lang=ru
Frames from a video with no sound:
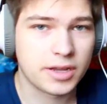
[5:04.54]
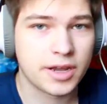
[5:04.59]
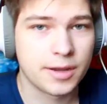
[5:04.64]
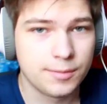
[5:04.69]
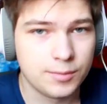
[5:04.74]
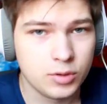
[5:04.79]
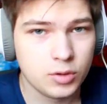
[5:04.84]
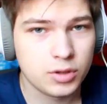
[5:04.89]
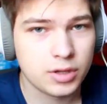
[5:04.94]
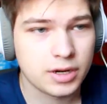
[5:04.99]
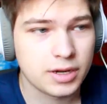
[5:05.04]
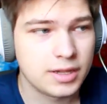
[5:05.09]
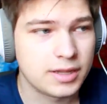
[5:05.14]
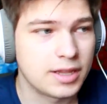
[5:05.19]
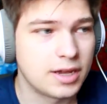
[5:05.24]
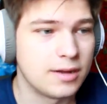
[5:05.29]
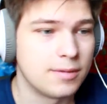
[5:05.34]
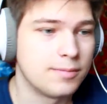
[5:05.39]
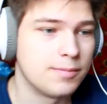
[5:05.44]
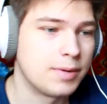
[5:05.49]
на компьютер и
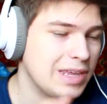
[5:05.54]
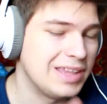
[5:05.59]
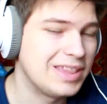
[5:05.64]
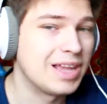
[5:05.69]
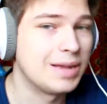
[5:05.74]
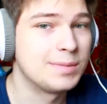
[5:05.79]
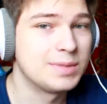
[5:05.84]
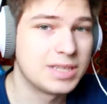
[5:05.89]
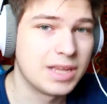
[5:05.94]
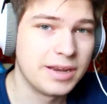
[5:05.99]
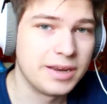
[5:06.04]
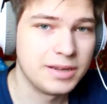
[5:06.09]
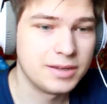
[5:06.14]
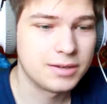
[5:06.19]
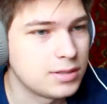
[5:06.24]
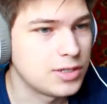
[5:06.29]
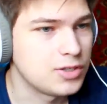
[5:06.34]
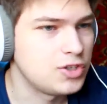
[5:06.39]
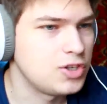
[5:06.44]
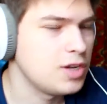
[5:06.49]
там, и там залить.
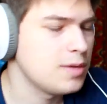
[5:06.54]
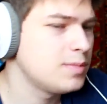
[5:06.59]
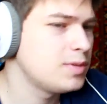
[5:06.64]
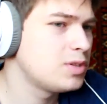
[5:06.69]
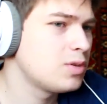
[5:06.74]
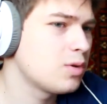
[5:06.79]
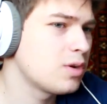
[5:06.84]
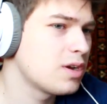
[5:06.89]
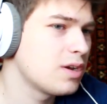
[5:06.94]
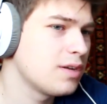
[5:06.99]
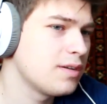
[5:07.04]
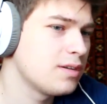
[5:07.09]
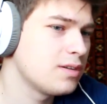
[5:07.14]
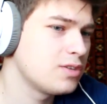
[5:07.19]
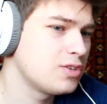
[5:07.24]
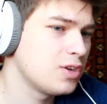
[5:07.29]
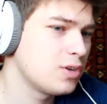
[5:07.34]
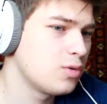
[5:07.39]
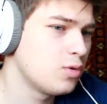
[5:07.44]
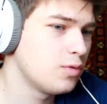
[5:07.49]
Зачем столько
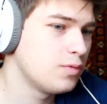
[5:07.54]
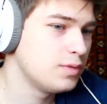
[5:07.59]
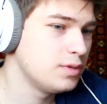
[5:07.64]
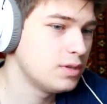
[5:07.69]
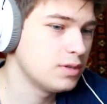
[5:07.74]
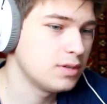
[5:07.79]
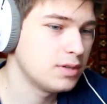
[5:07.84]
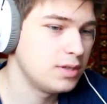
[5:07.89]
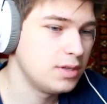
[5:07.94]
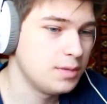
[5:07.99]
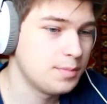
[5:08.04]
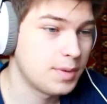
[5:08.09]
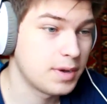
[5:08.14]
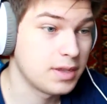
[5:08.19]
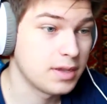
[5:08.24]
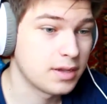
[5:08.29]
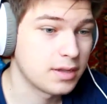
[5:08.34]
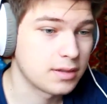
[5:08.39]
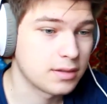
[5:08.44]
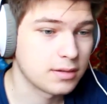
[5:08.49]
шагов делать,
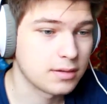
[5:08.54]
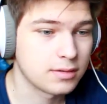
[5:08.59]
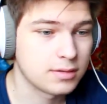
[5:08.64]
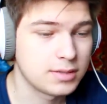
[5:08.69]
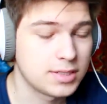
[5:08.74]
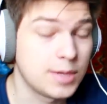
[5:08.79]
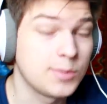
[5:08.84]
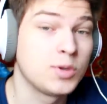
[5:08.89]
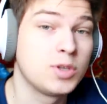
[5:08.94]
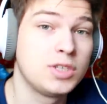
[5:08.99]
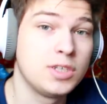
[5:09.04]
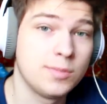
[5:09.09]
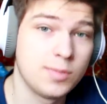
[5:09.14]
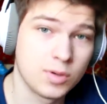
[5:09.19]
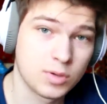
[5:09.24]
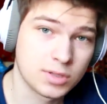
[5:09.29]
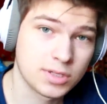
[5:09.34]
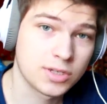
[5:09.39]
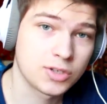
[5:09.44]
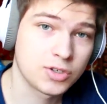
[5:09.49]
непонятно. Сам же
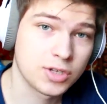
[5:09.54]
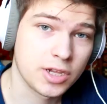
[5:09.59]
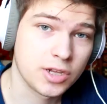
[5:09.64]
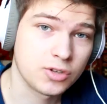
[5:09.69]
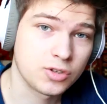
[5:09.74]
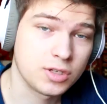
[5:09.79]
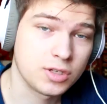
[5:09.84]
себе усложняя